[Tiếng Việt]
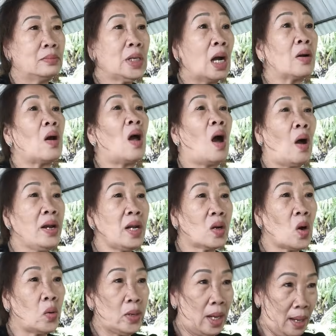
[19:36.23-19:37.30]
đừng đòi hỏi nơi
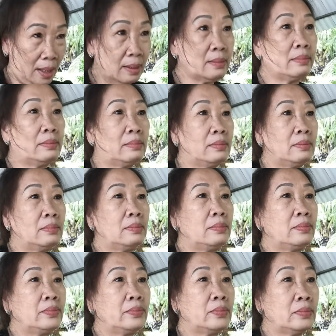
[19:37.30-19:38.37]
cô gì hết yeah.
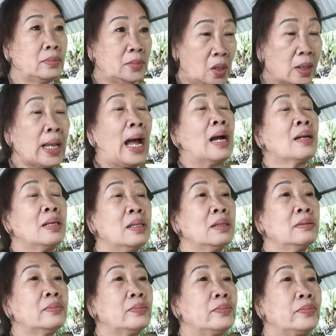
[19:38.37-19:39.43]
nói thẳng trước
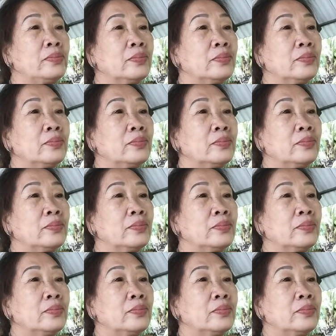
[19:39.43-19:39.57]
yeah.